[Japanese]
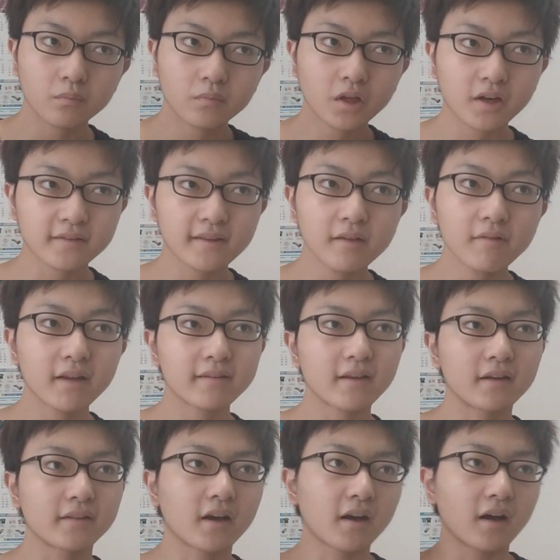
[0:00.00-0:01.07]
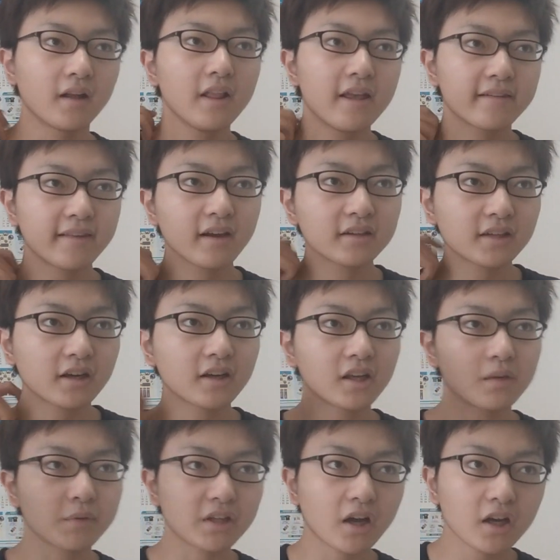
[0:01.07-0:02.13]
なんか背はさ、なんか背が高
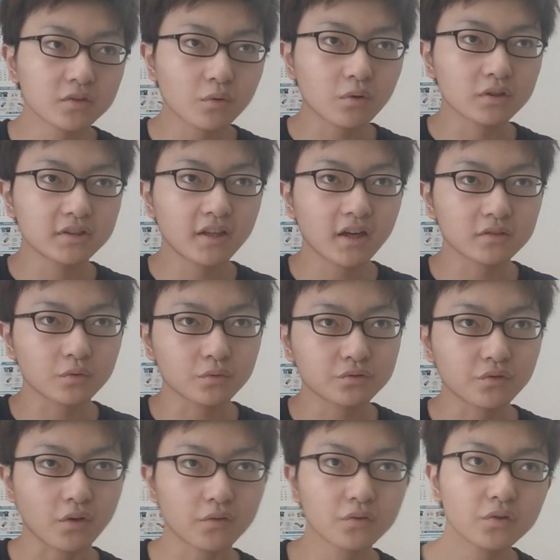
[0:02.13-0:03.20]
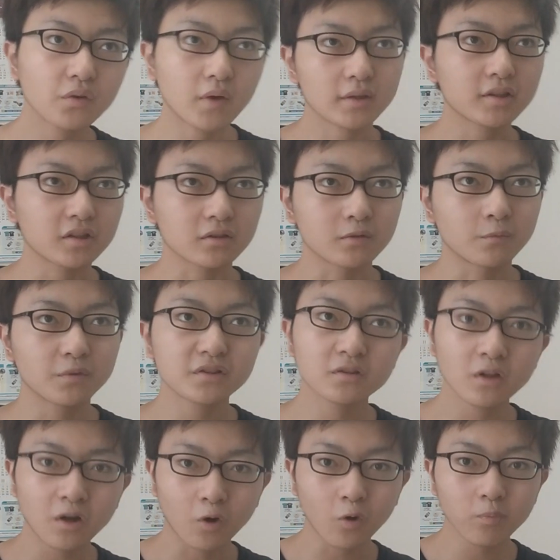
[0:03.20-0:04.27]
ければ高いところに手が届くとかそういうのはあるけれども、別に
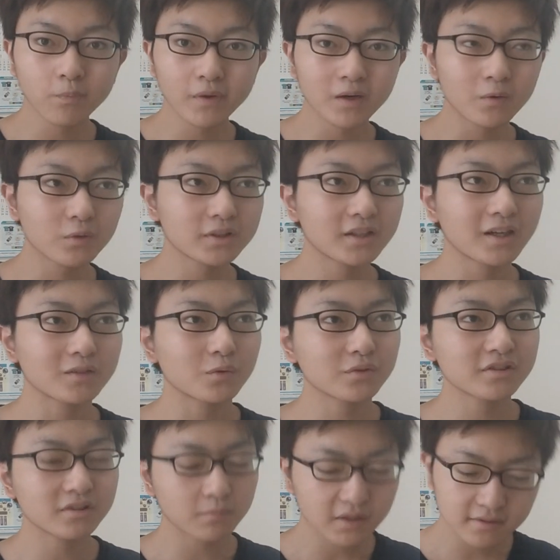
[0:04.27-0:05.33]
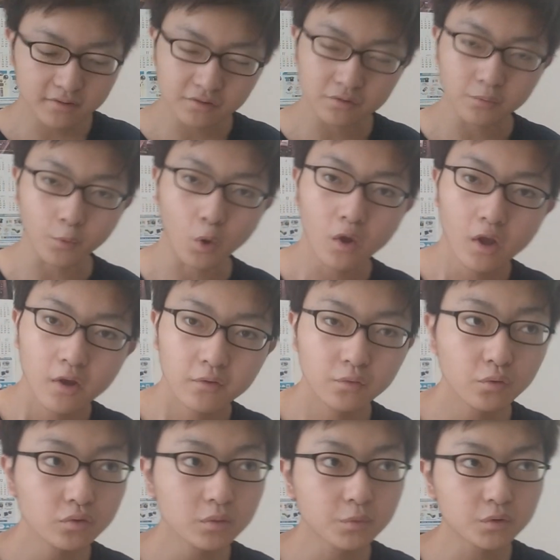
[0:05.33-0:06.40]
なんかおっぱいが大きいから得しますっていうのも
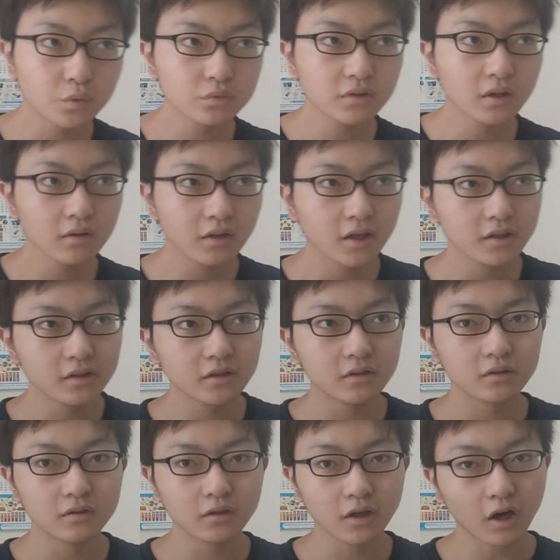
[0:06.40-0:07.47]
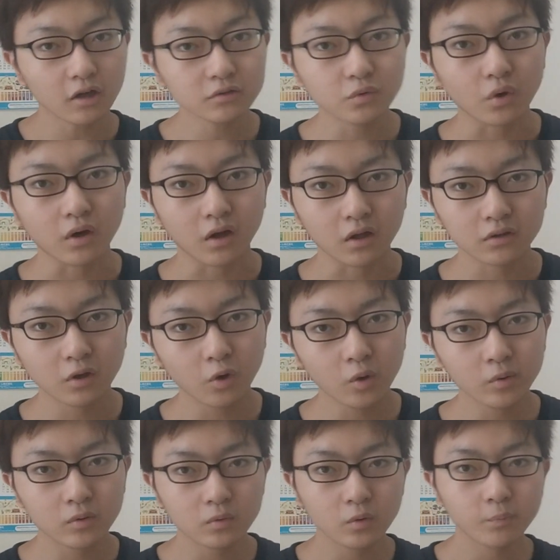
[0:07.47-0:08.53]
そういうことも特段ないあるのかな。なんか
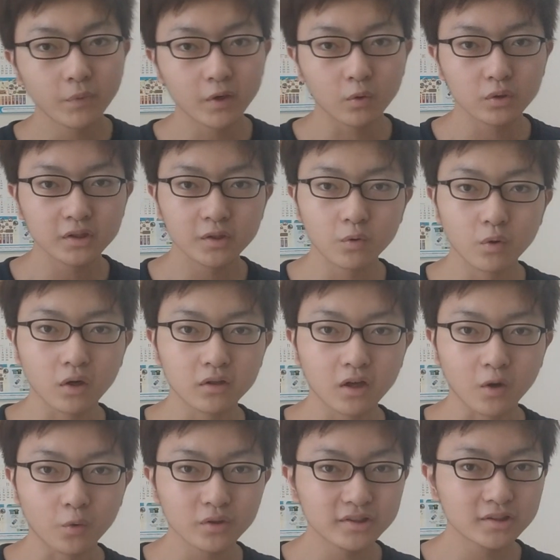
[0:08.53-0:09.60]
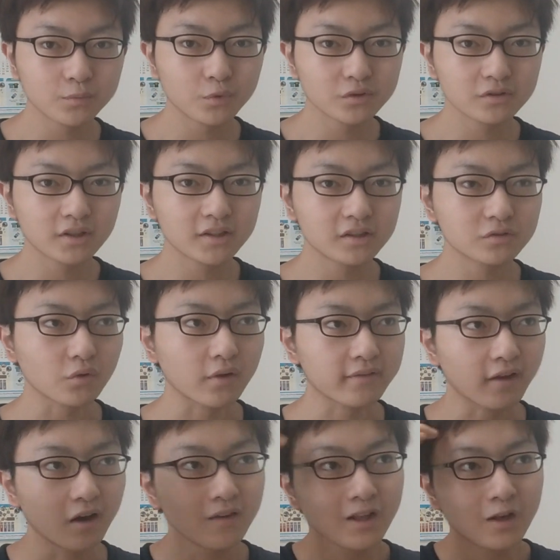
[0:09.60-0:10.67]
おっぱい大きい方がなんか美味しい母乳が出るとかさ、